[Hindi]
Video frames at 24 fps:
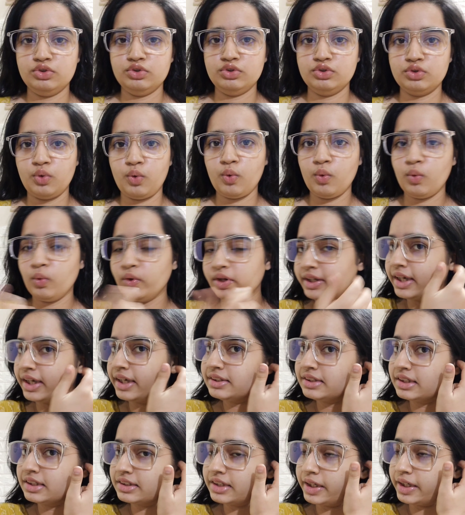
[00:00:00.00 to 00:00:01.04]
सो
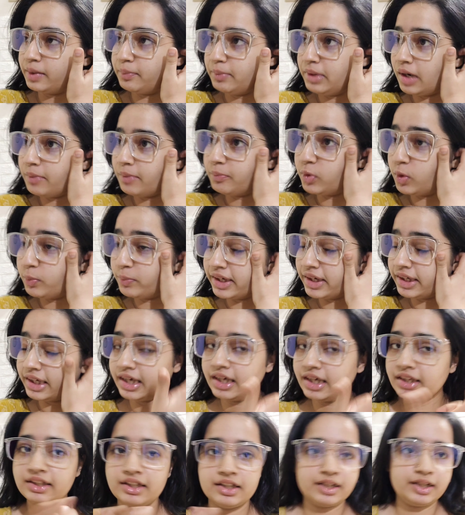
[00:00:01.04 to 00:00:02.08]
यस जैसा कि मैंने आपको
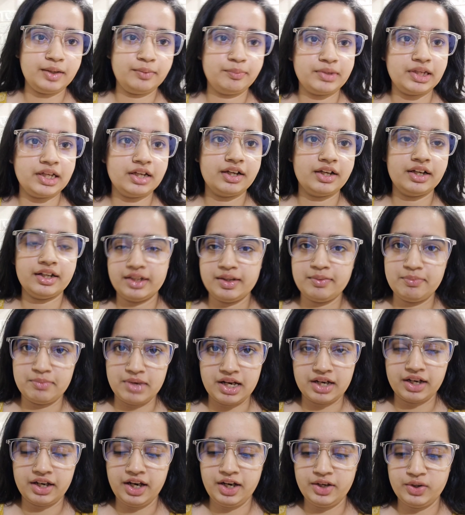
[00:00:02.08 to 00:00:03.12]
बताया था कि मैं गई थी
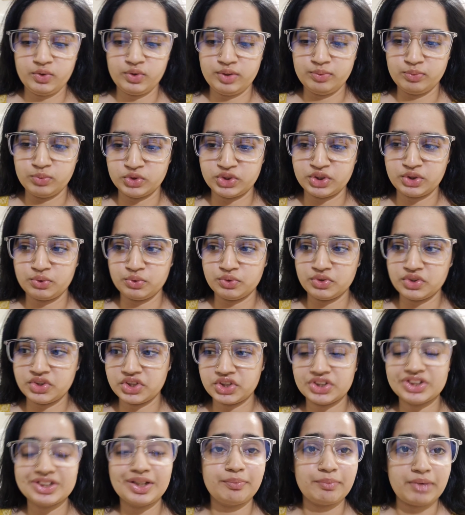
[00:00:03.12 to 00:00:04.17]
मार्केट क्योंकि मुझे कुछ
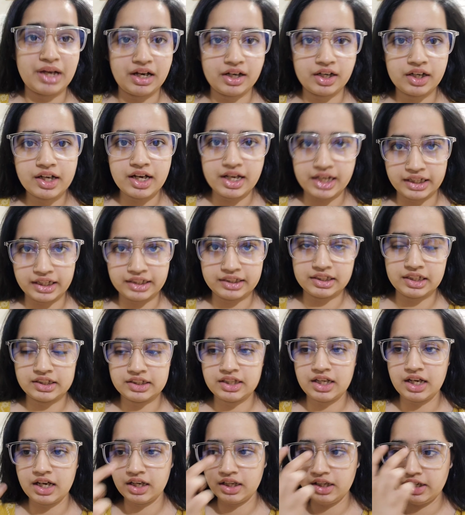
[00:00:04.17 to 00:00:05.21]
सामान खरीदना
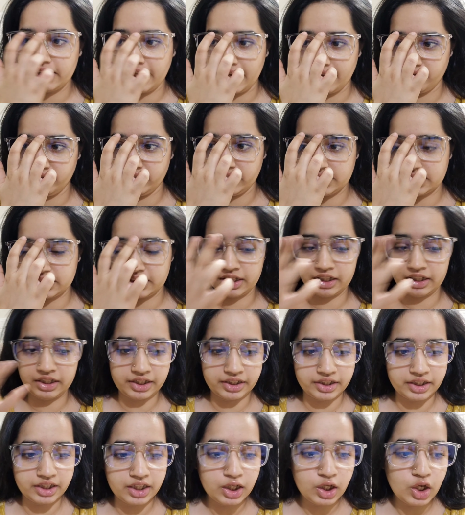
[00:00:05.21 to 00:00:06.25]
था ट्रैवलिंग से
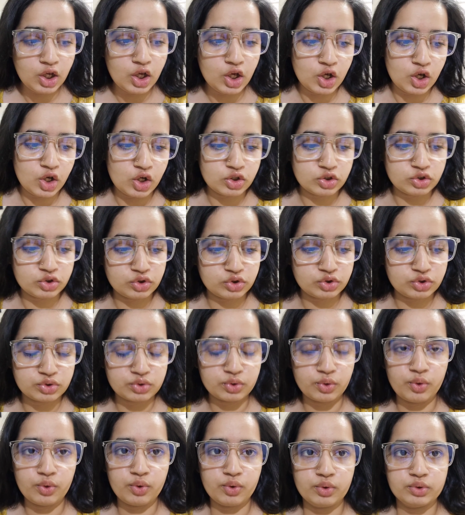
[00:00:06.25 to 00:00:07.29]
रिलेटेड
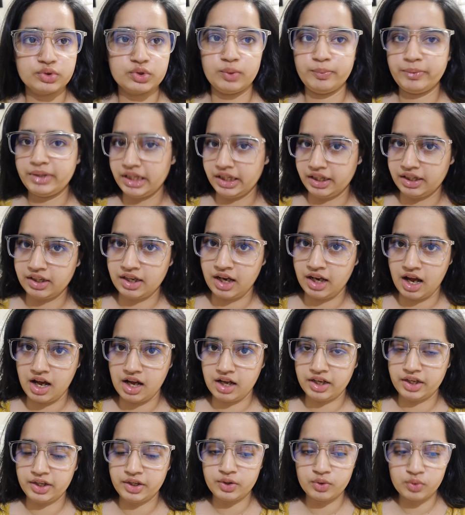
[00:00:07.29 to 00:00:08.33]
सो so, उसको मैं लेकर आ
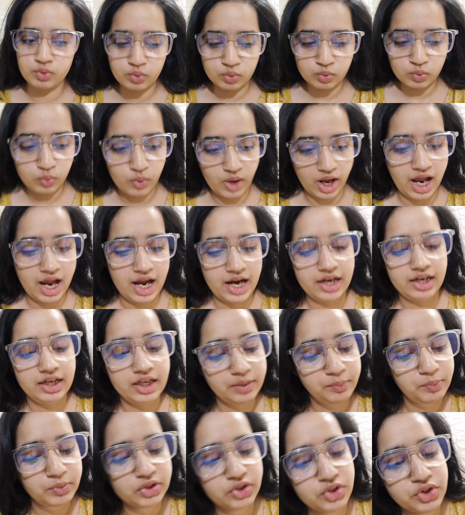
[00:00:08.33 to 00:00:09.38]
गई हूँ एंड
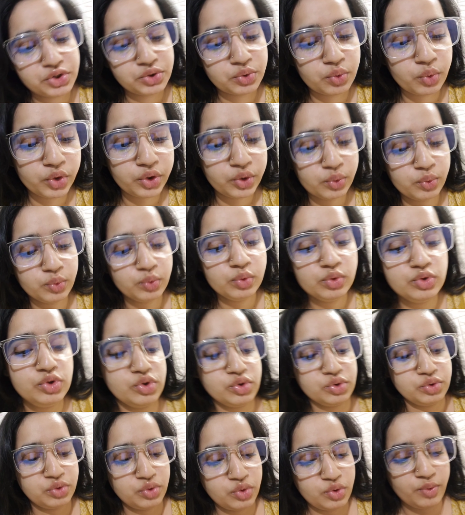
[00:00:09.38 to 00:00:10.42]
लेट uh, मुझे शो यू
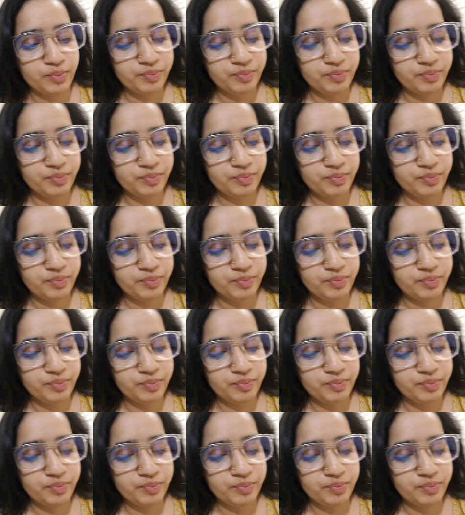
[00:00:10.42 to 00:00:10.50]
सो